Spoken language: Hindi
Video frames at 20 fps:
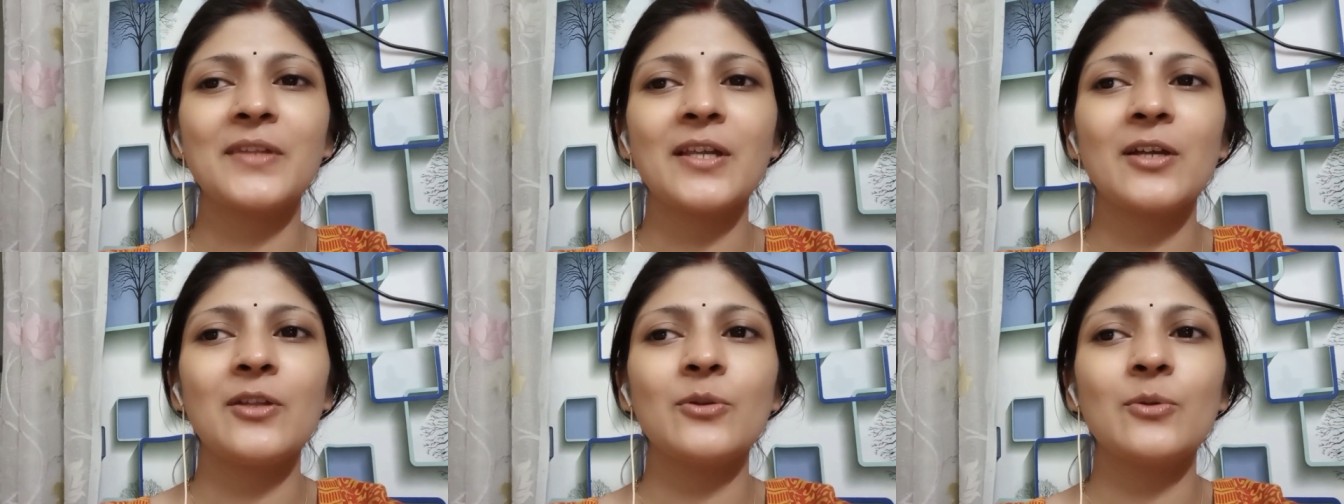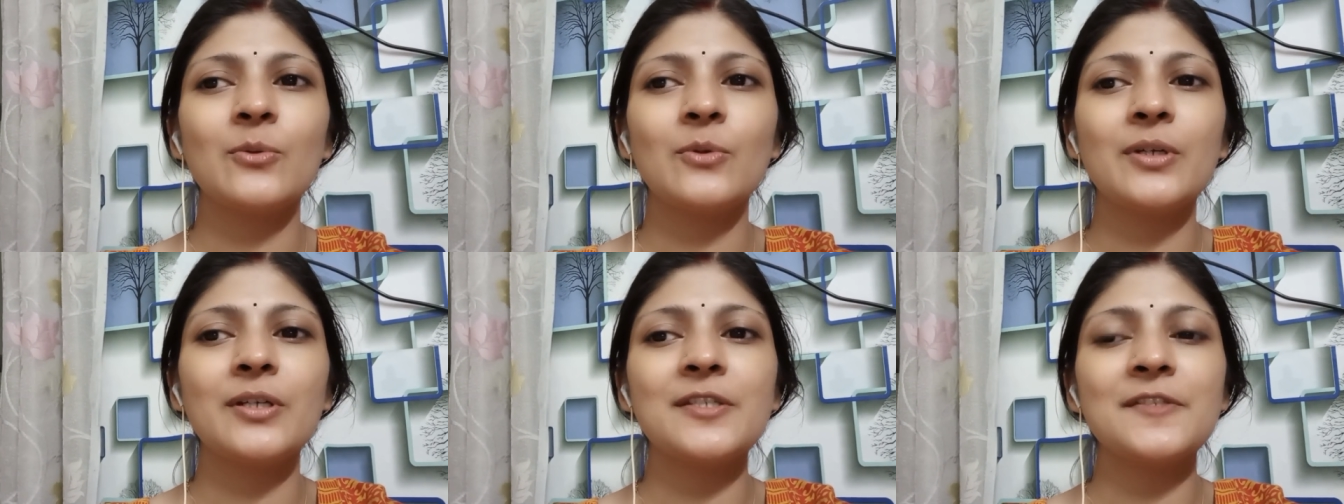तो
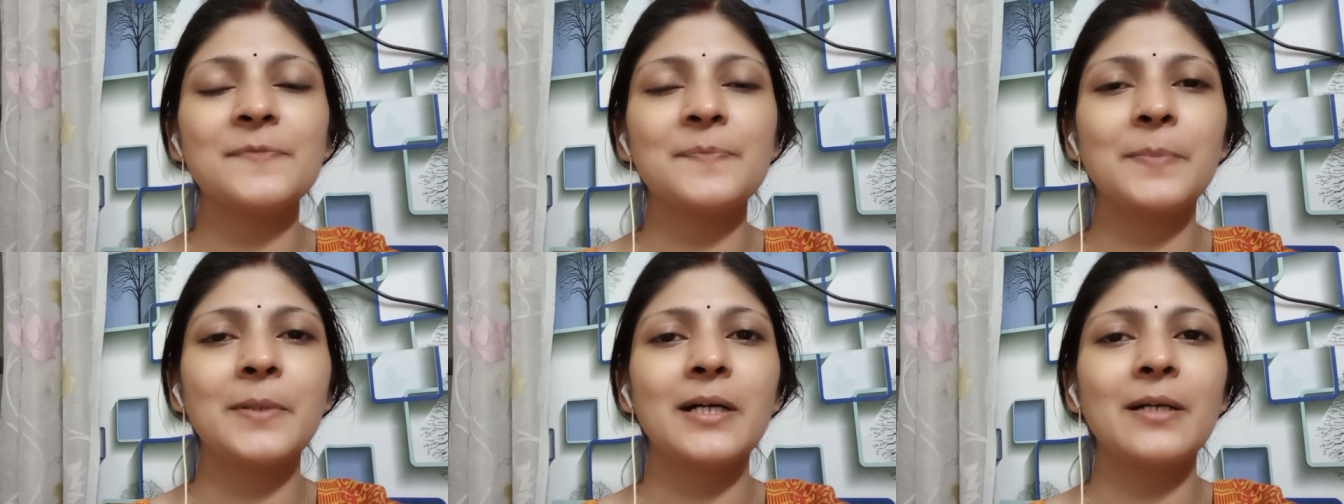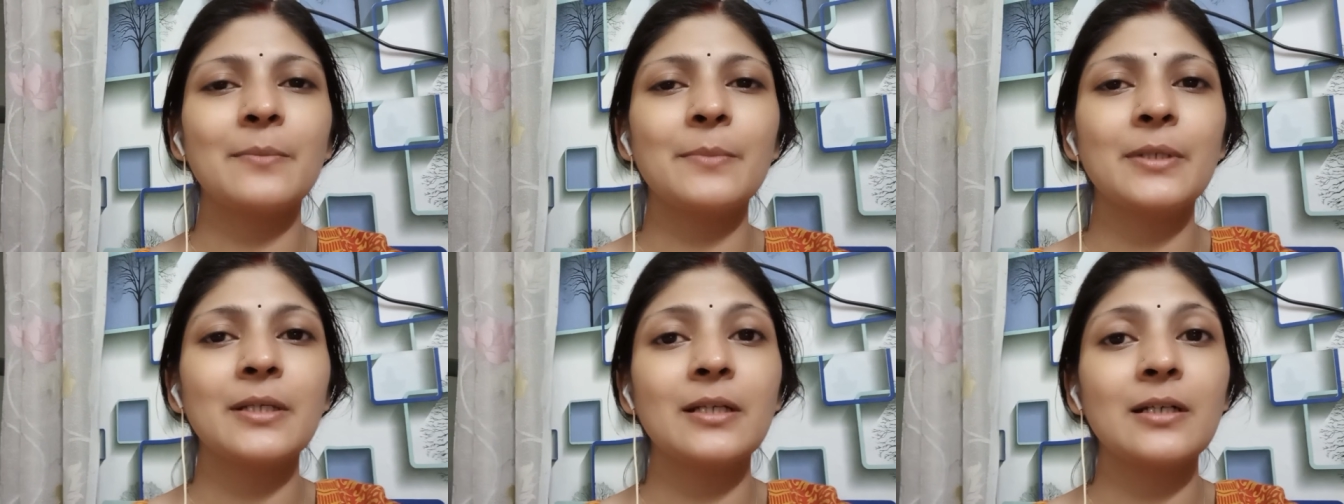इस बार
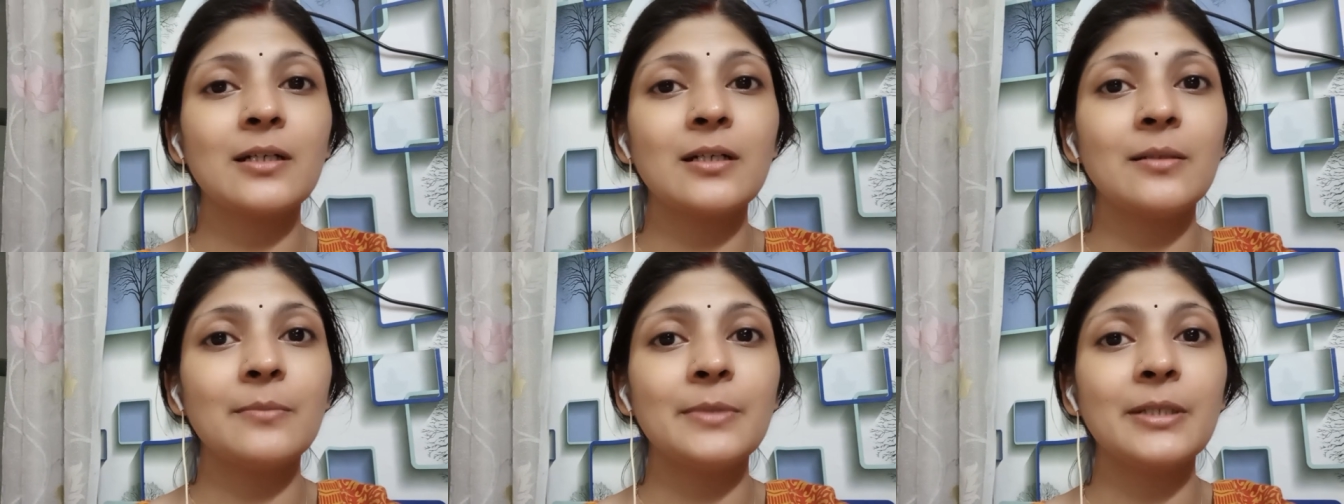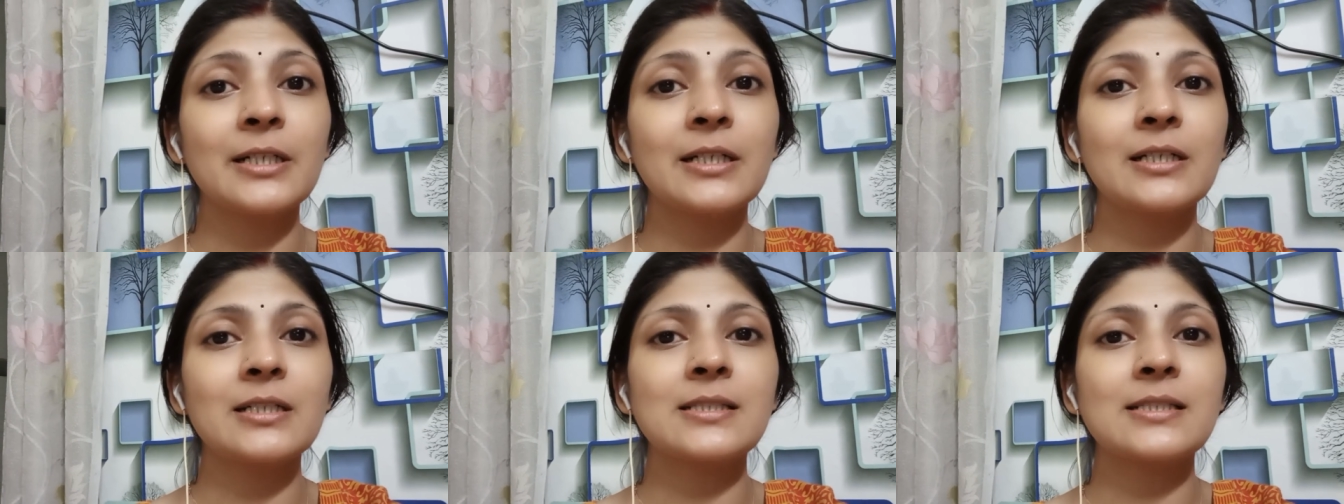मैंने कमर
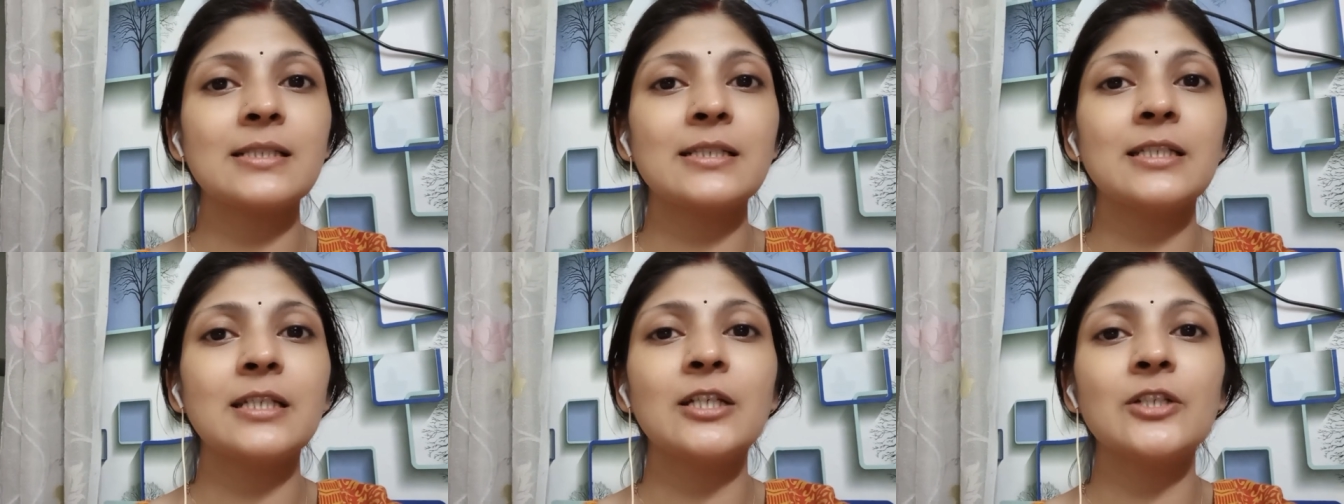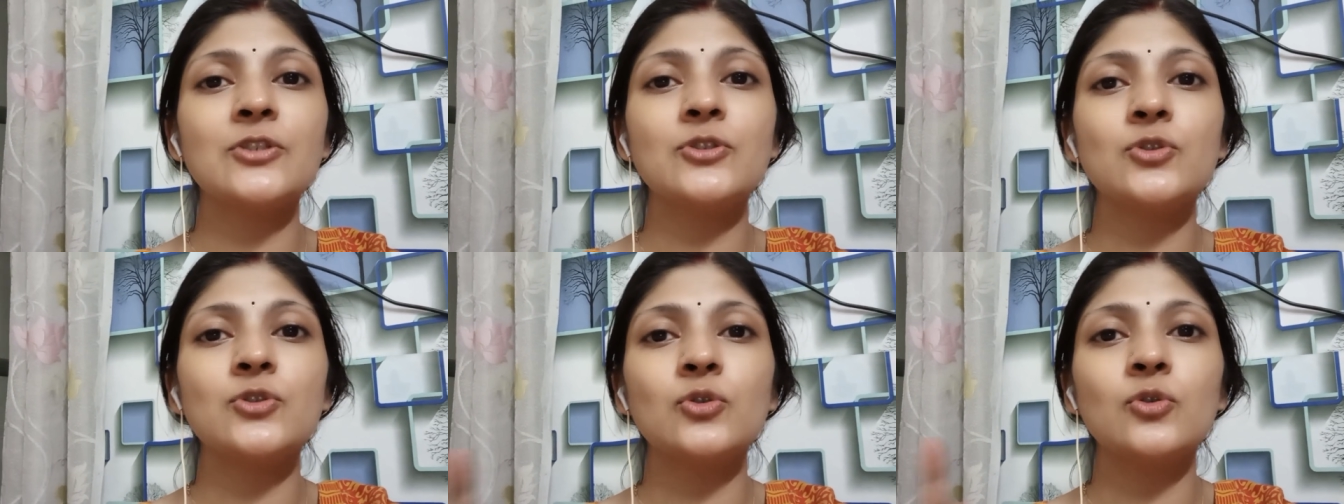कस ली है
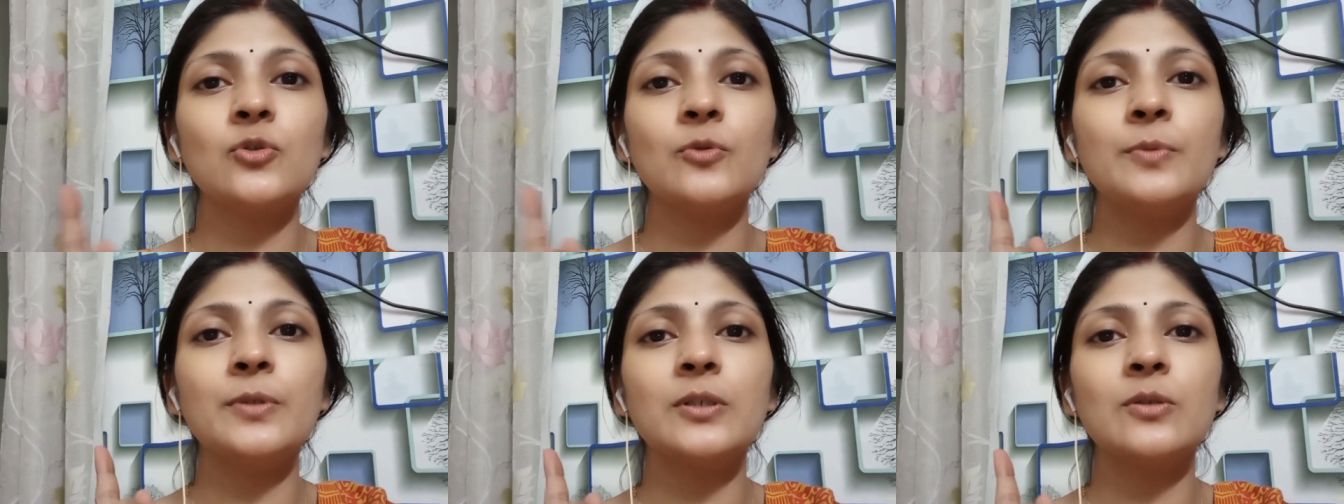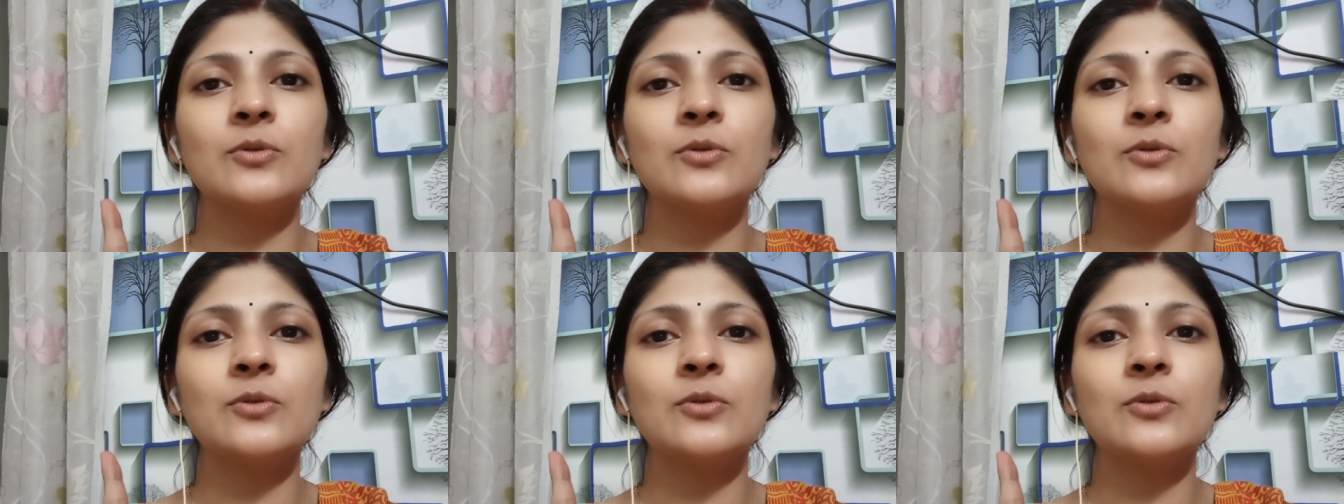जो भी